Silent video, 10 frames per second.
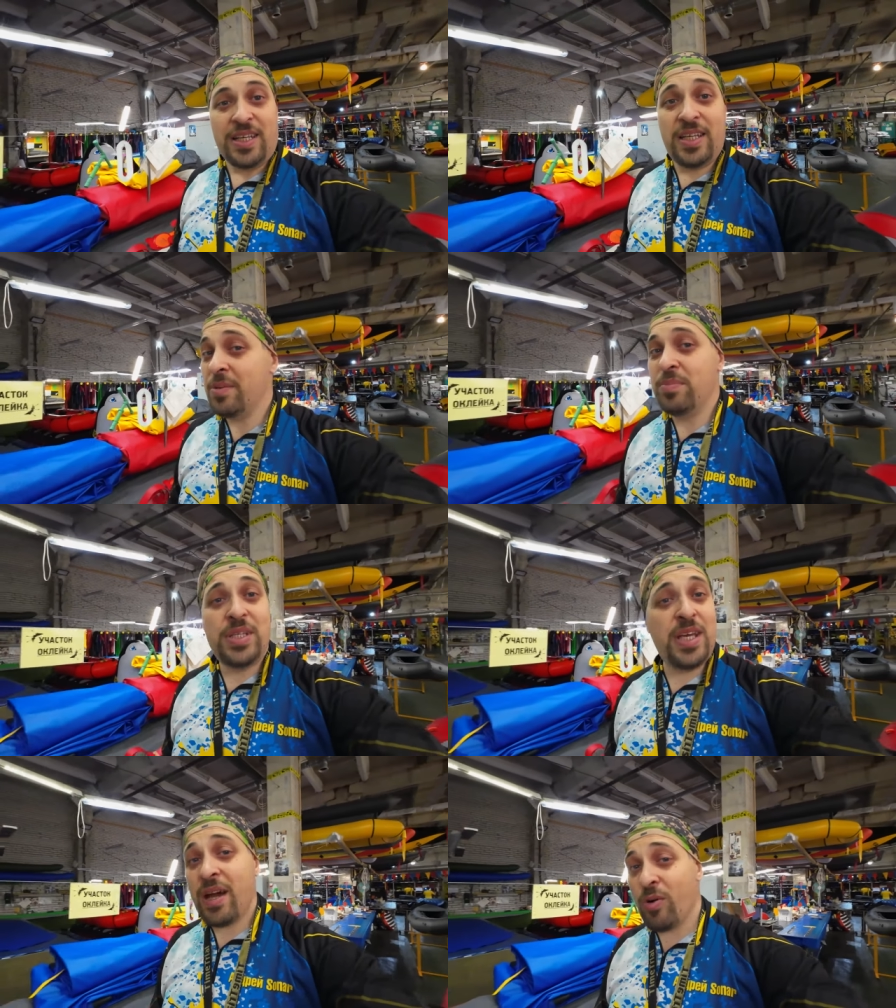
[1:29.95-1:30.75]

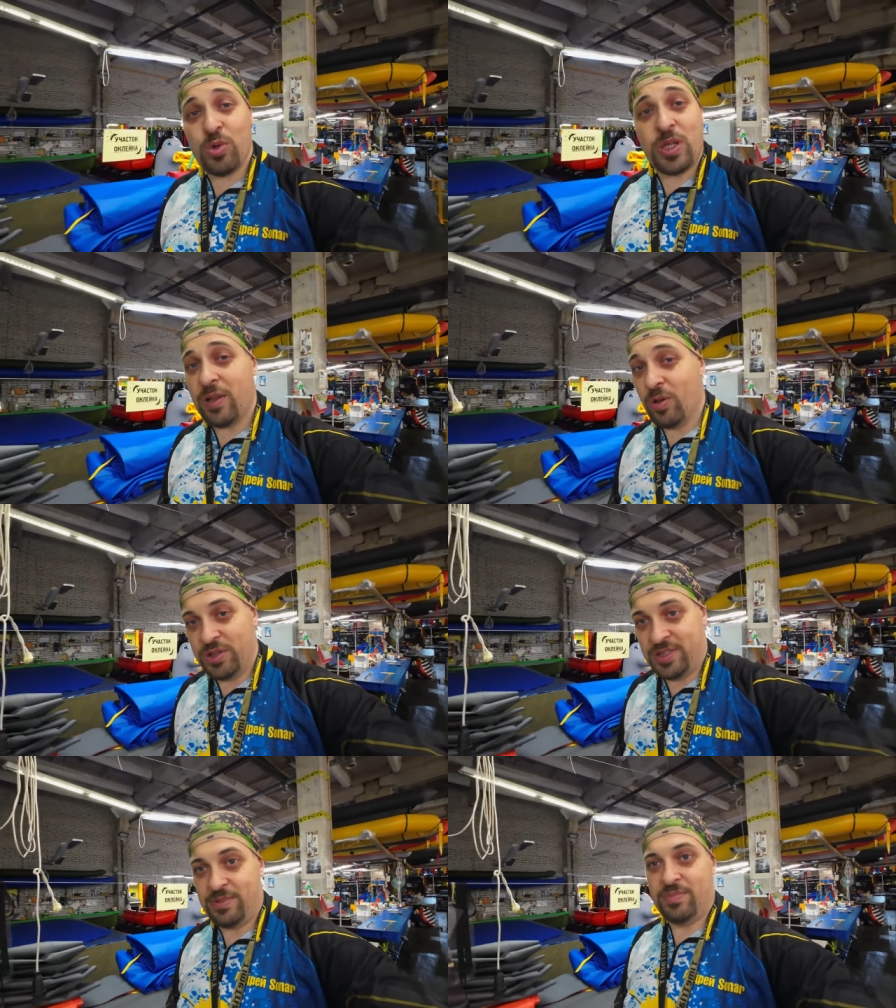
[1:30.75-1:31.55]
им не
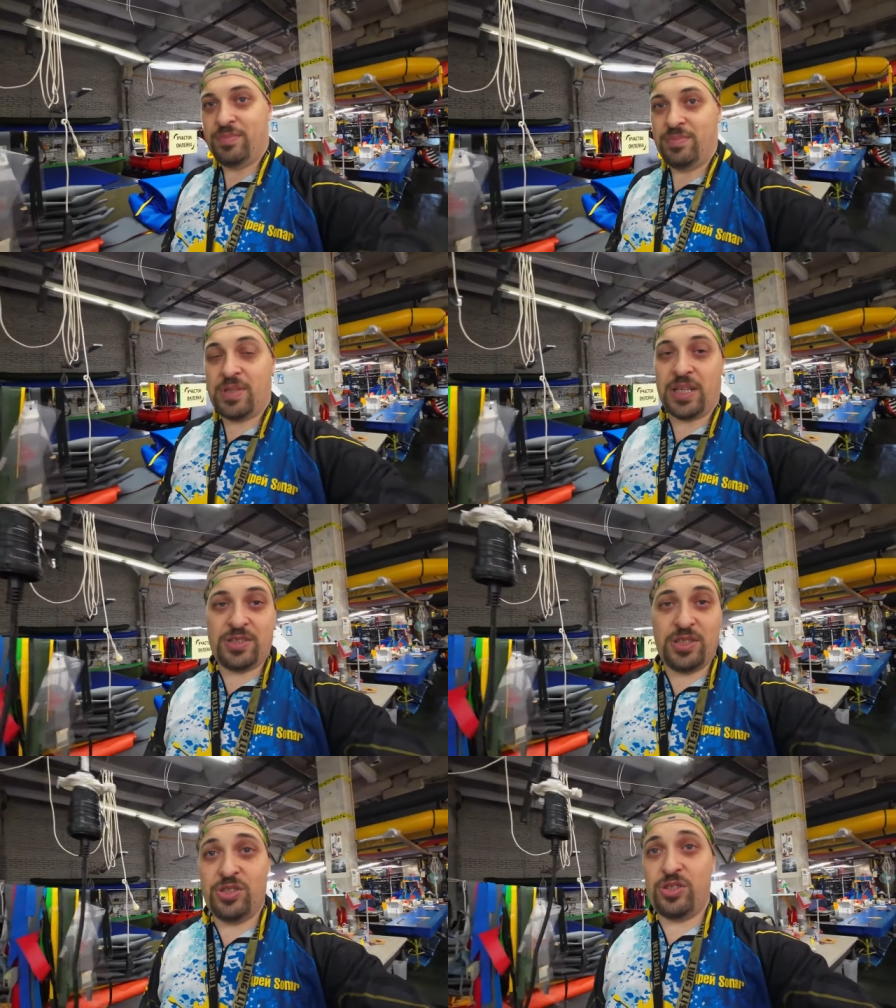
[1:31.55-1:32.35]
удалось
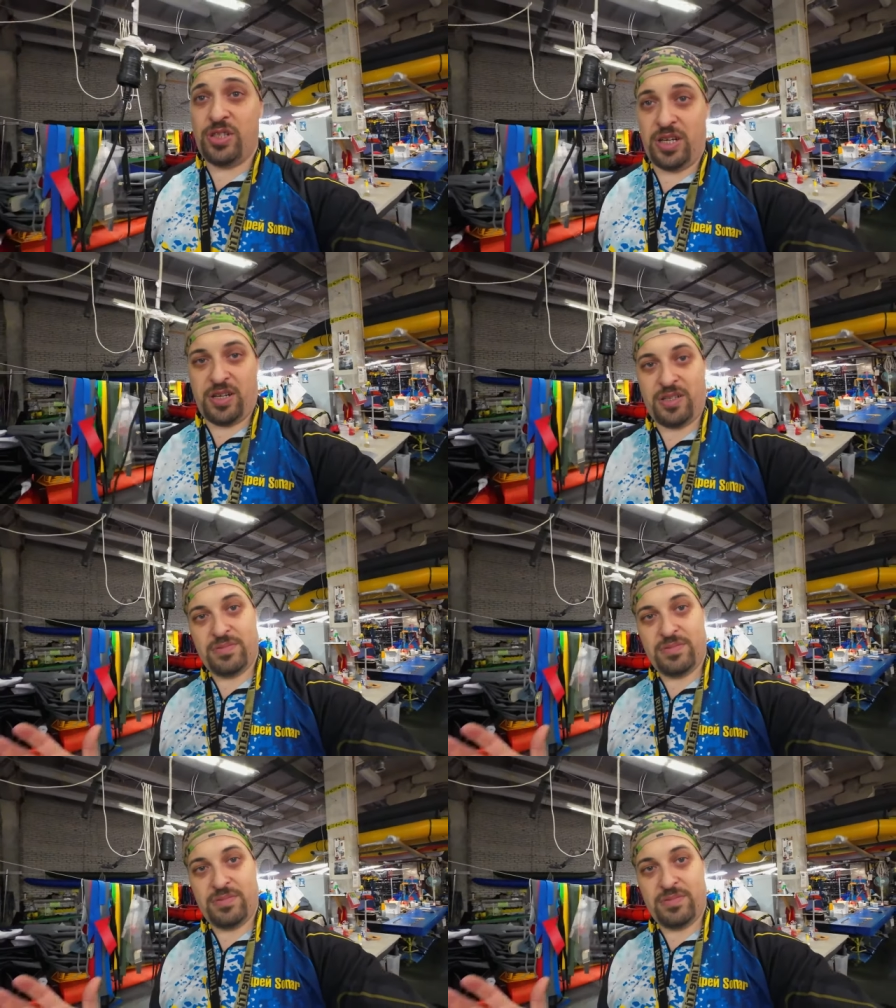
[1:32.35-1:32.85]
достичь тех